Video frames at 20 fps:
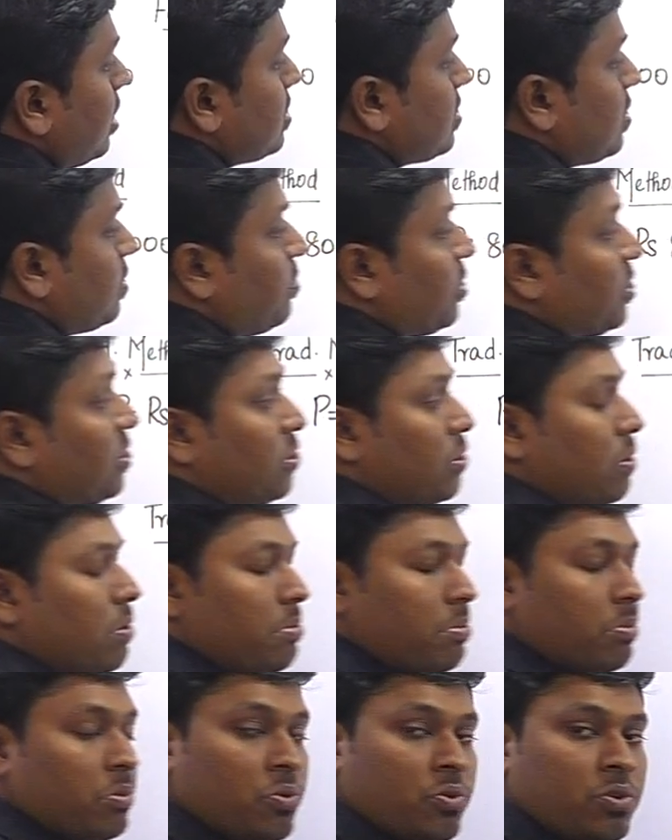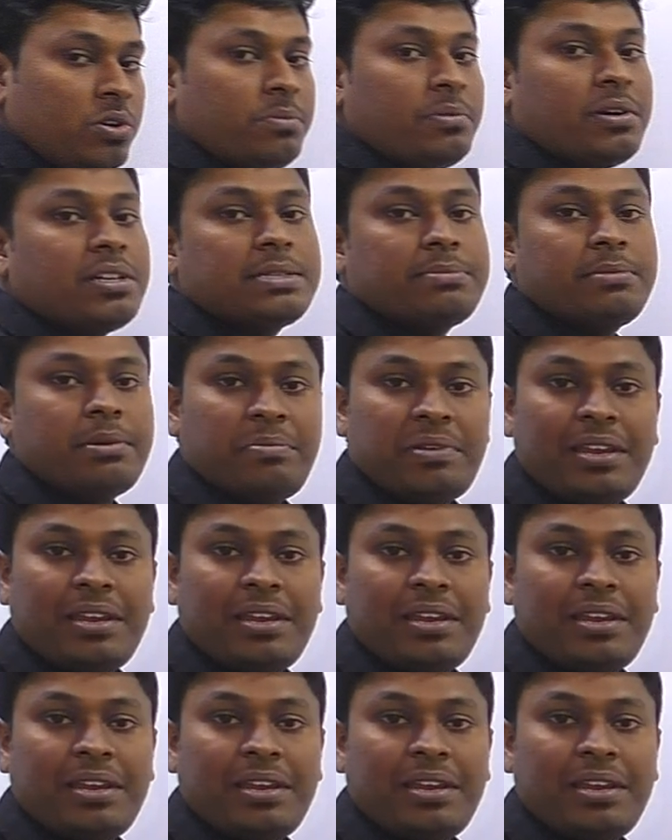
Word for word: ஸோ மொத்தம் மூணு மாதமாக